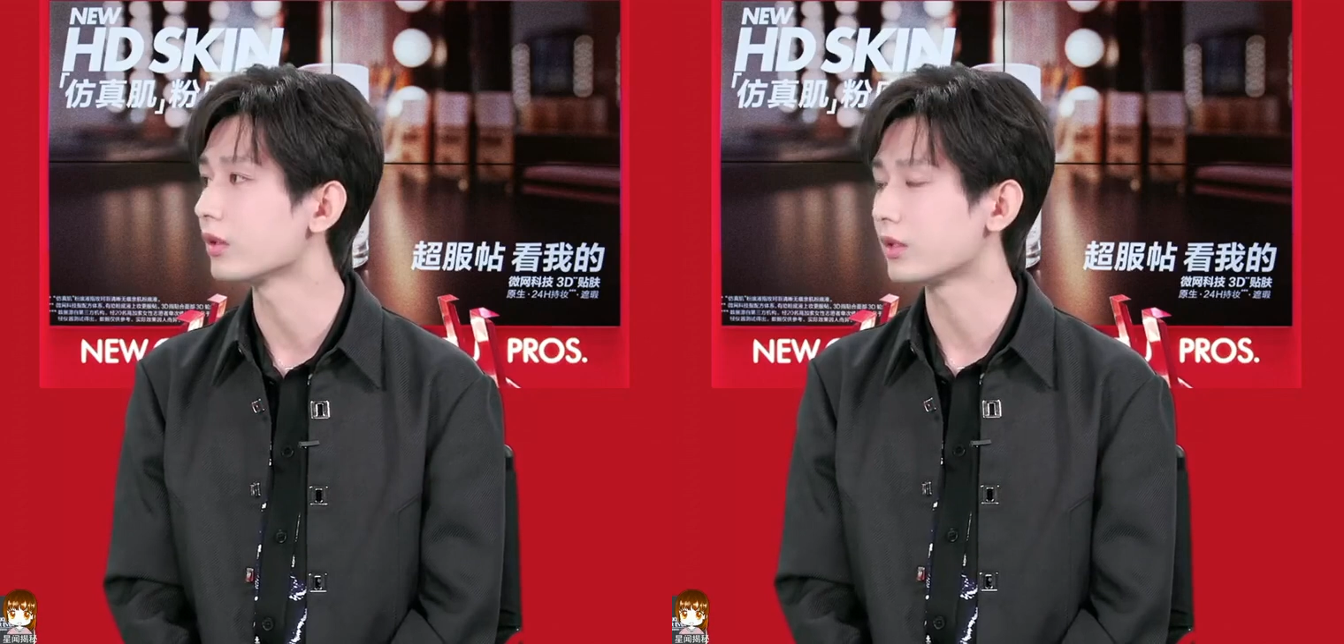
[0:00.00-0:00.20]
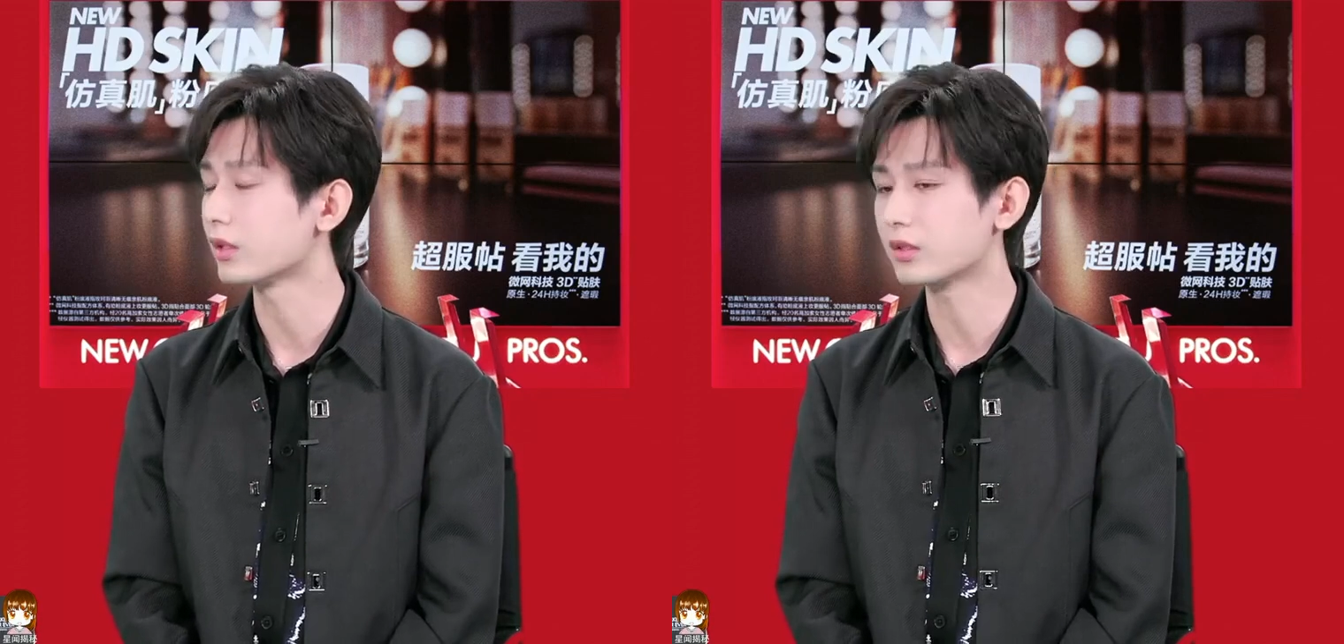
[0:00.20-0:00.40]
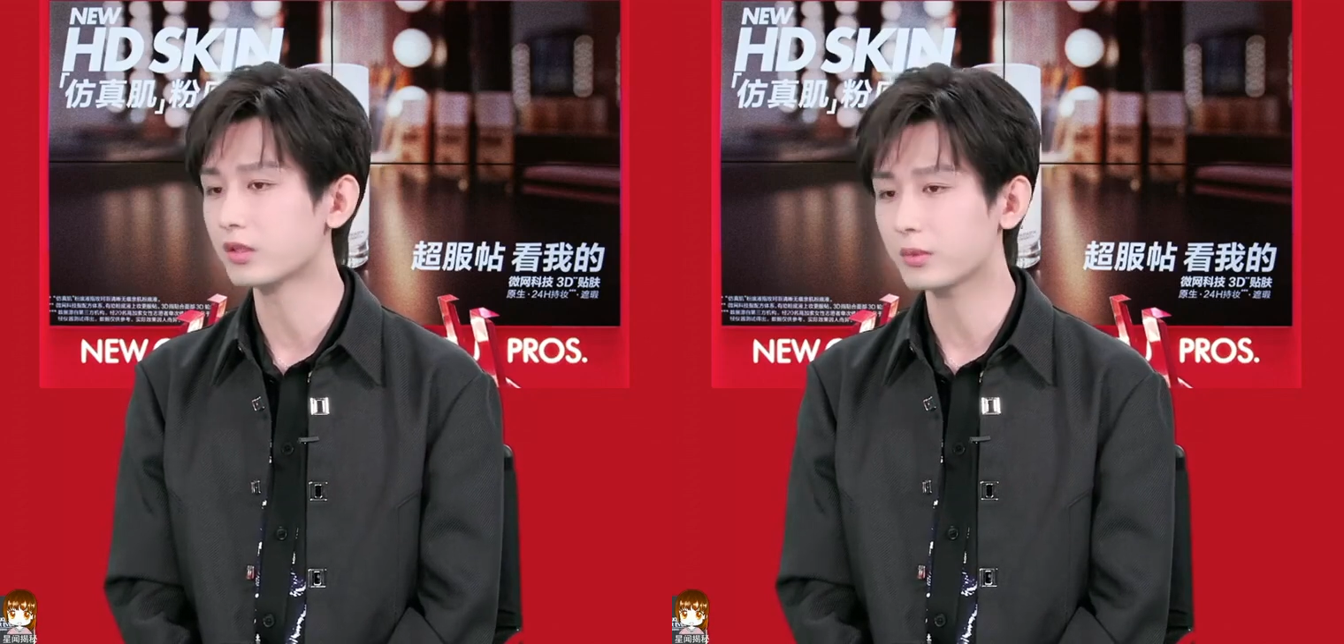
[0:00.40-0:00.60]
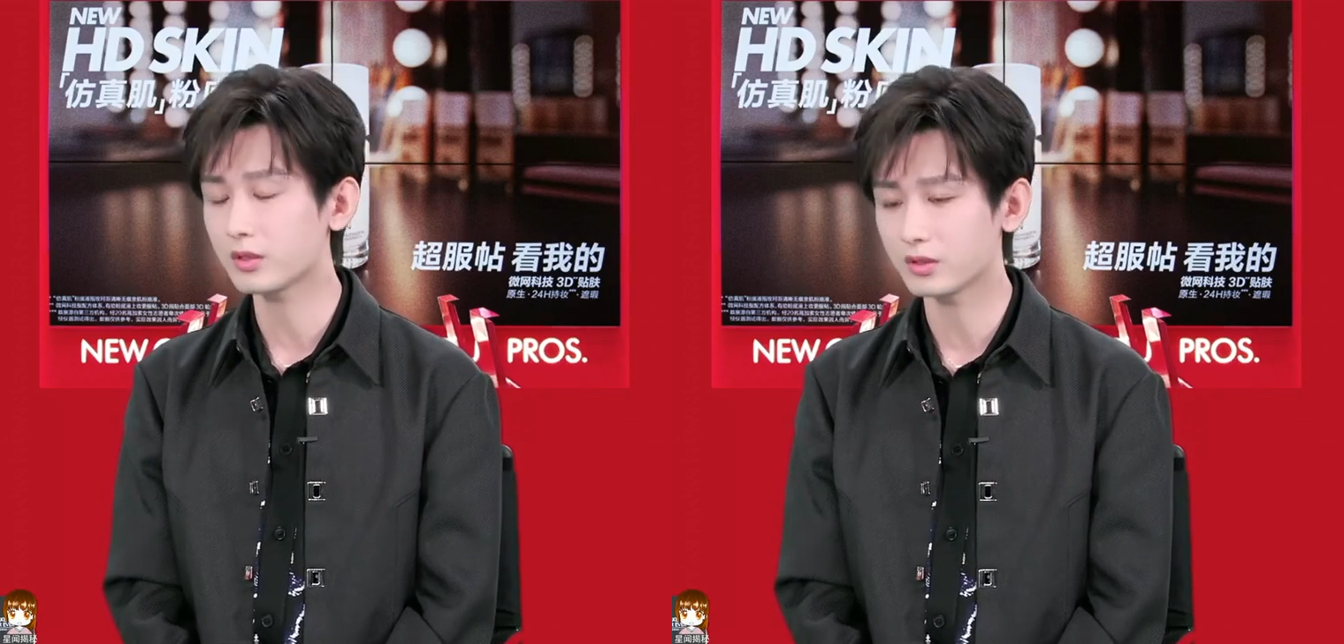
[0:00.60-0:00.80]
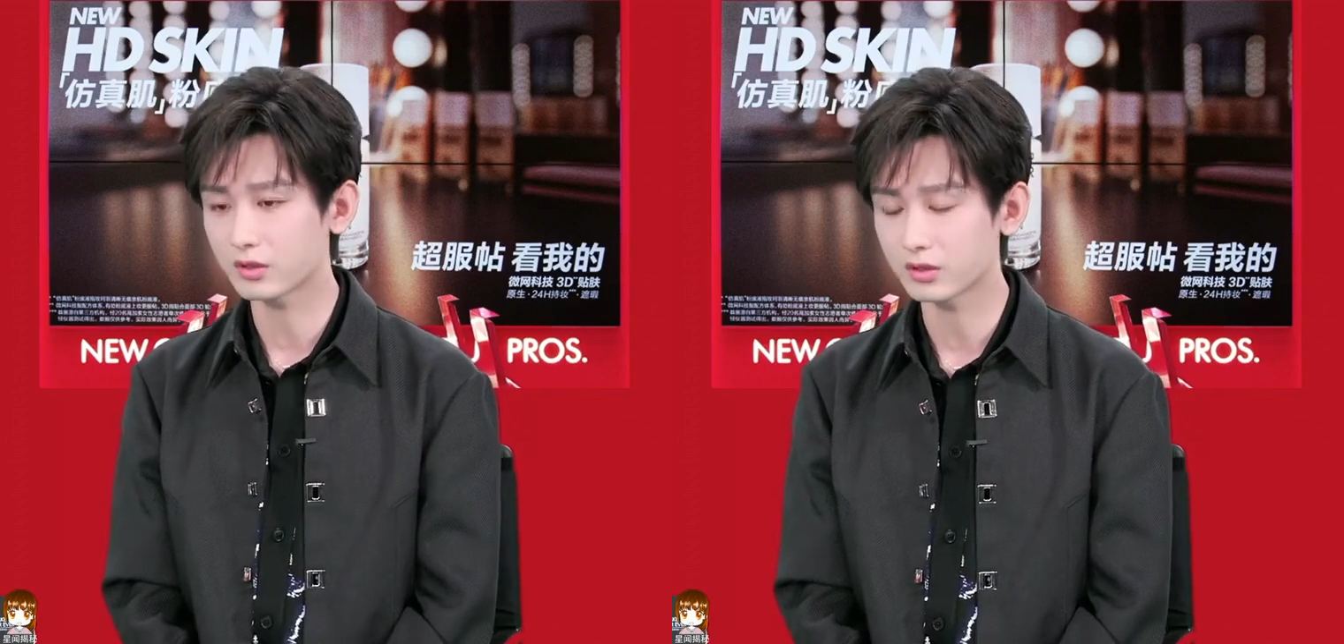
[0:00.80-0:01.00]
但是因为你
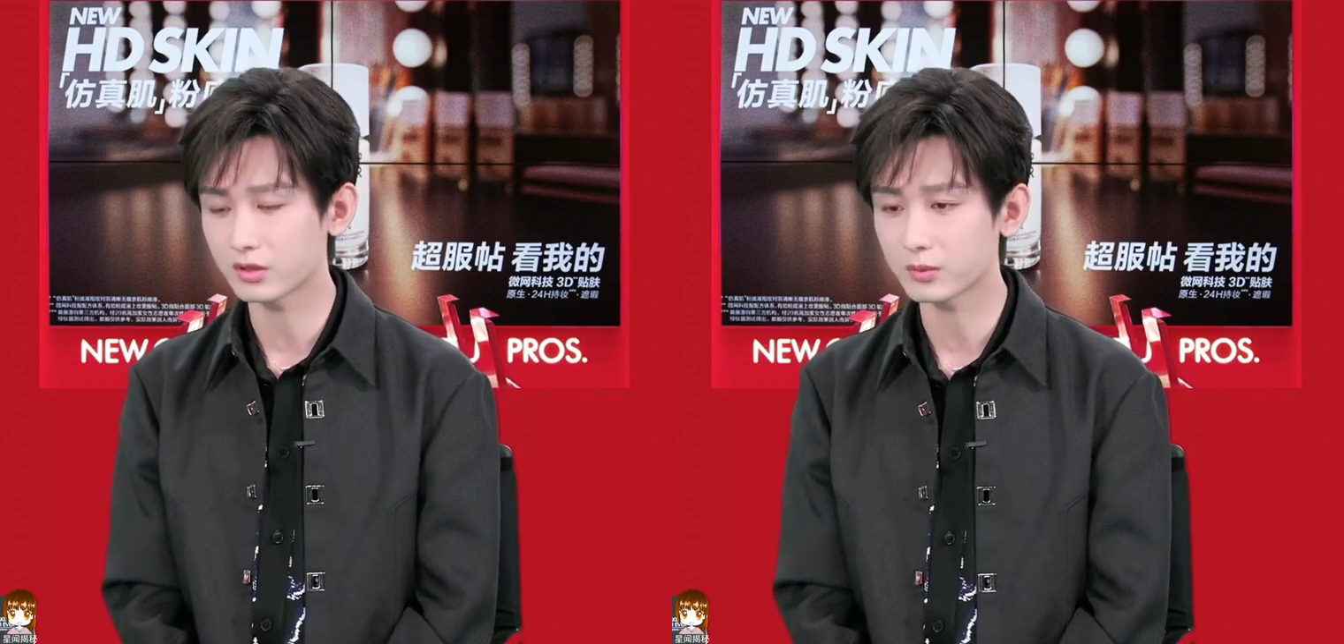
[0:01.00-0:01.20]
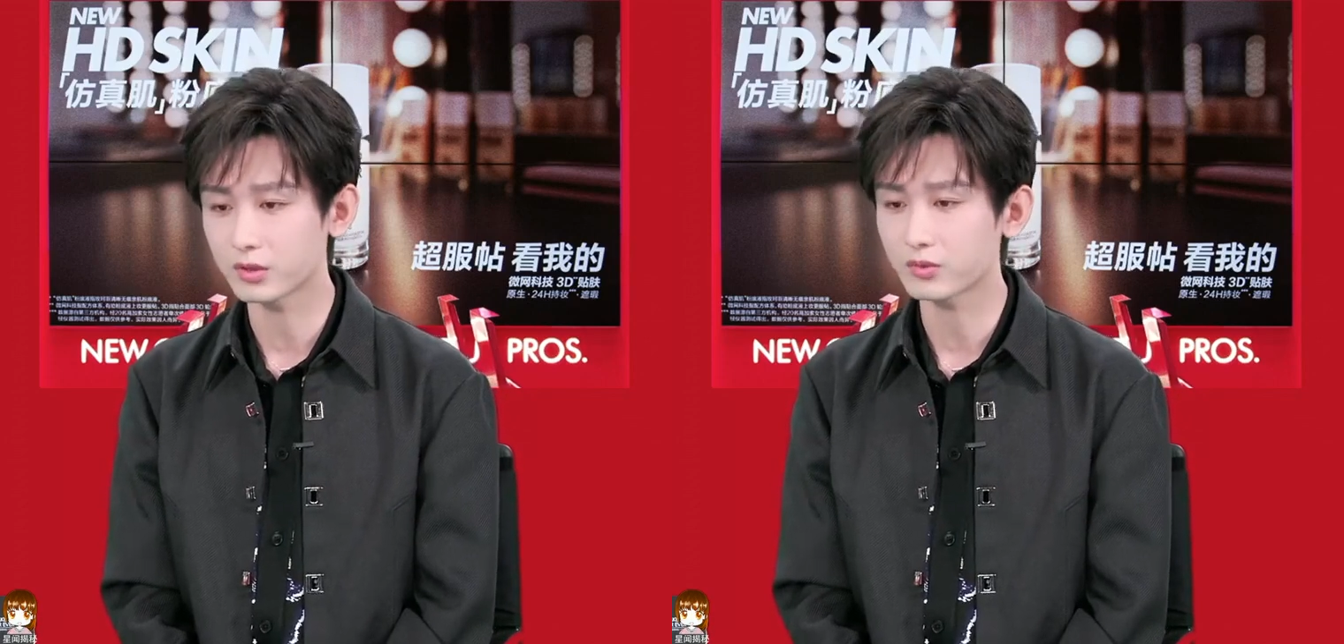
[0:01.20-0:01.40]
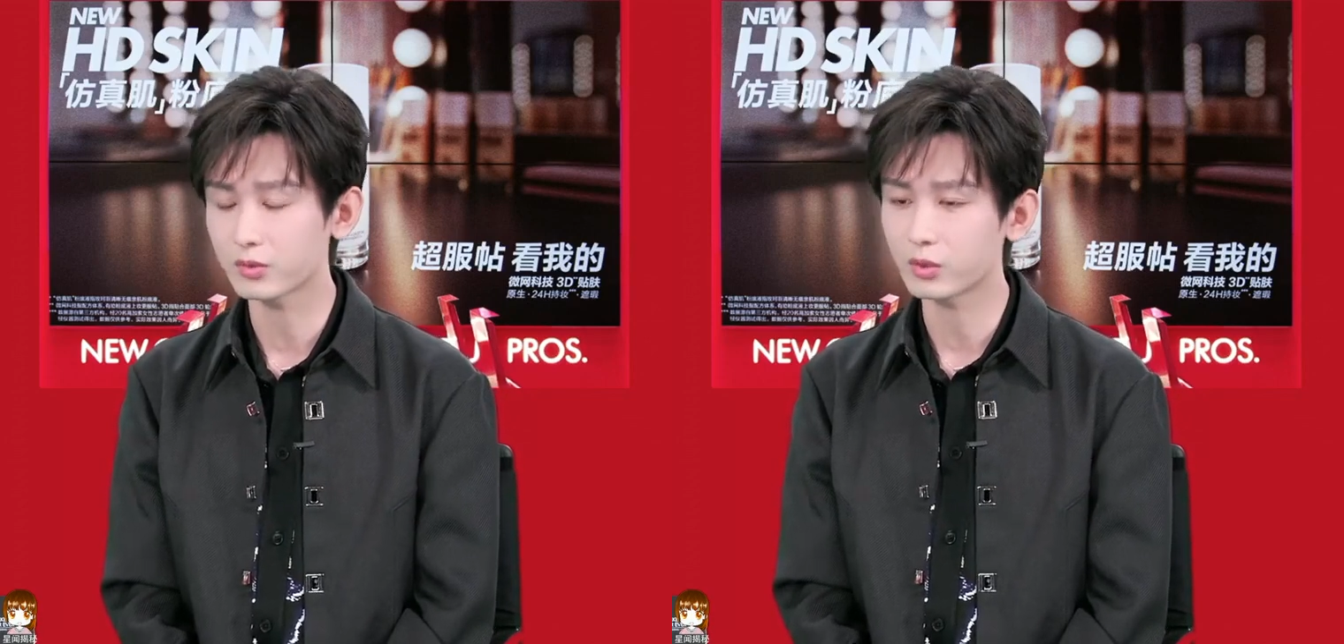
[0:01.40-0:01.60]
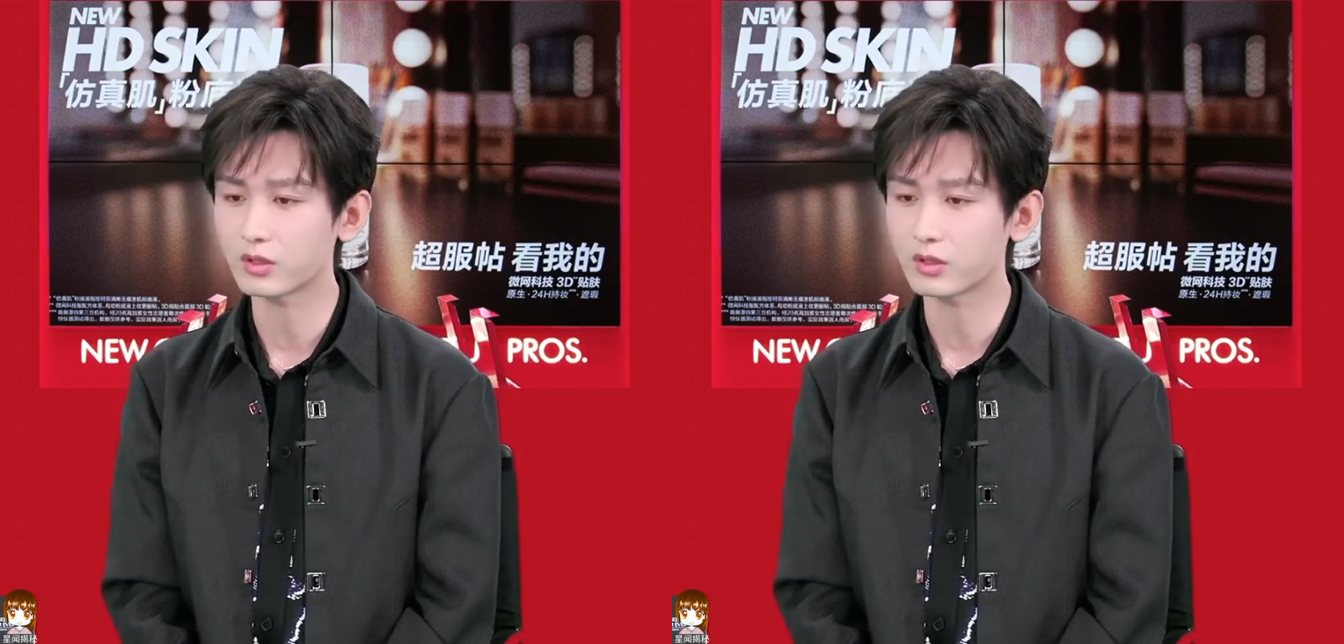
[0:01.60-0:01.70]
自己的皮肤问题，